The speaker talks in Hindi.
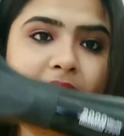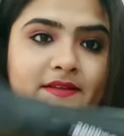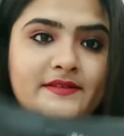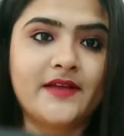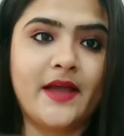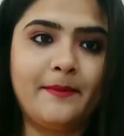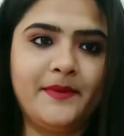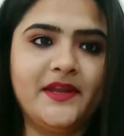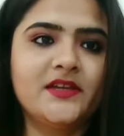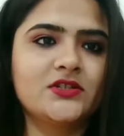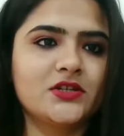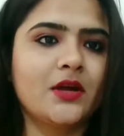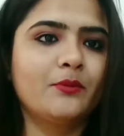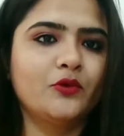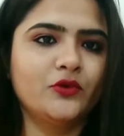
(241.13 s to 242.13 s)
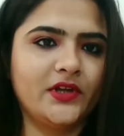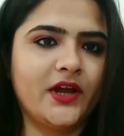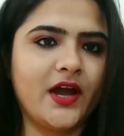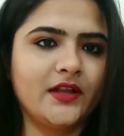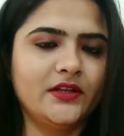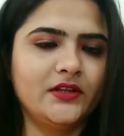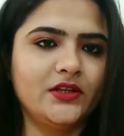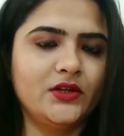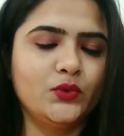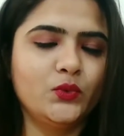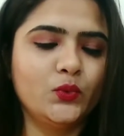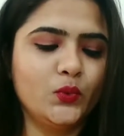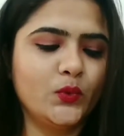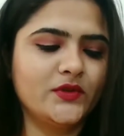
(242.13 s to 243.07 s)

मैं इसका एप्लीकेशन आपको दिखा देती हूँ